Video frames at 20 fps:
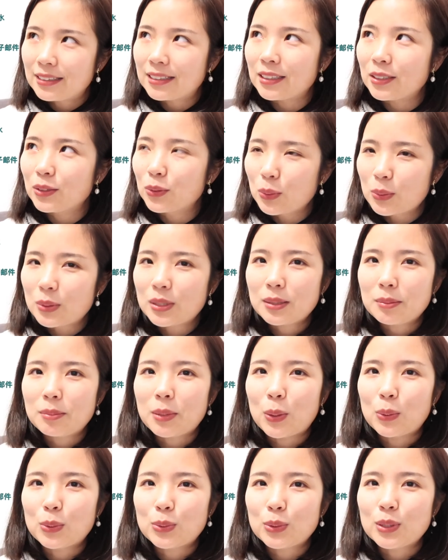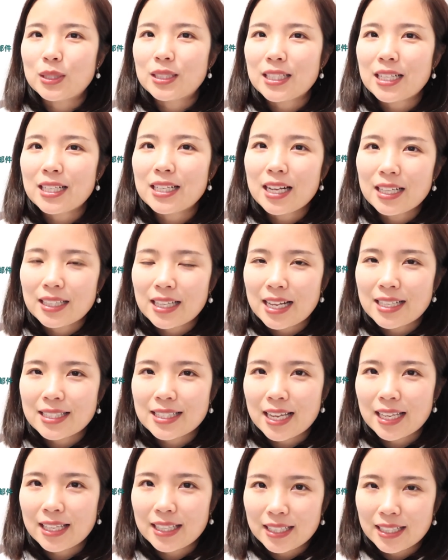何东西吧，我觉得先让它
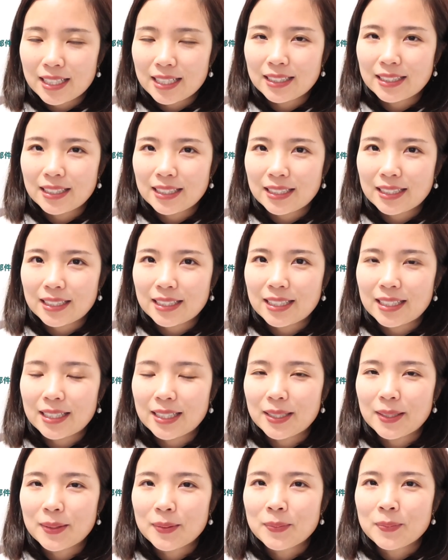在你的那个。